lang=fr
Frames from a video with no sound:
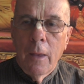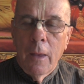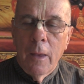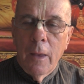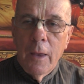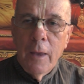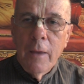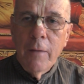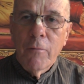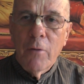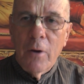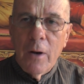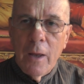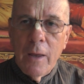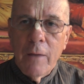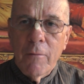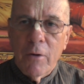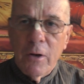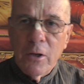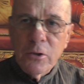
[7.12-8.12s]
Et voilà,
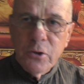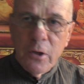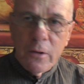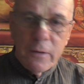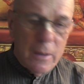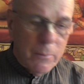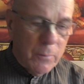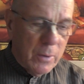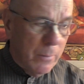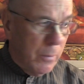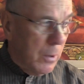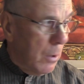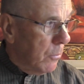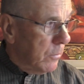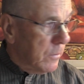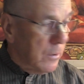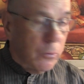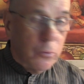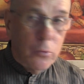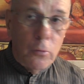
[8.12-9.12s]
et voilà, chers amis, bien, on
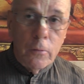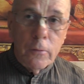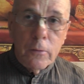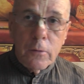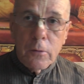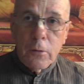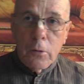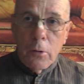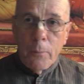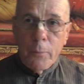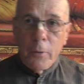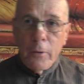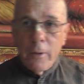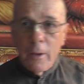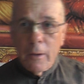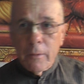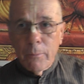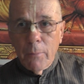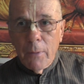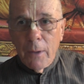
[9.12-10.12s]
sait tous que
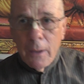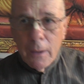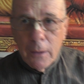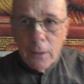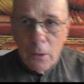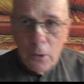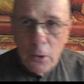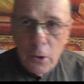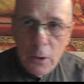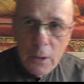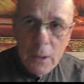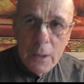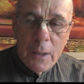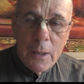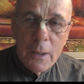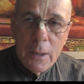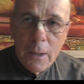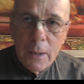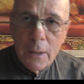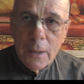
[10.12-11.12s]
présentement, il y a
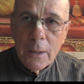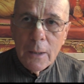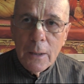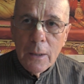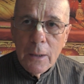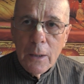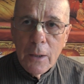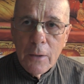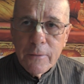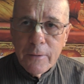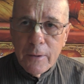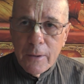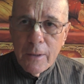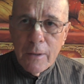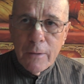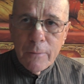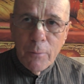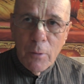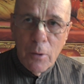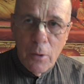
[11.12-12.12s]
euh, un séisme